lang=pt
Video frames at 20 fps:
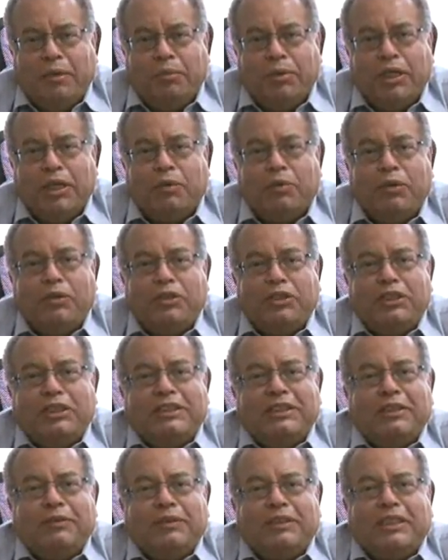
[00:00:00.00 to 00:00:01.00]
porque quando a
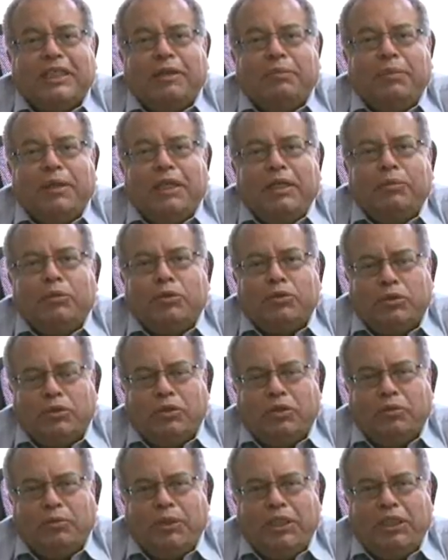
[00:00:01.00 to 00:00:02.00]
gente não está bem
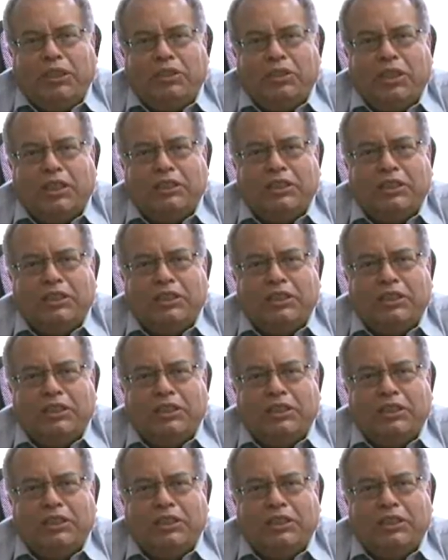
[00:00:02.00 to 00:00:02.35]
emocionalmente,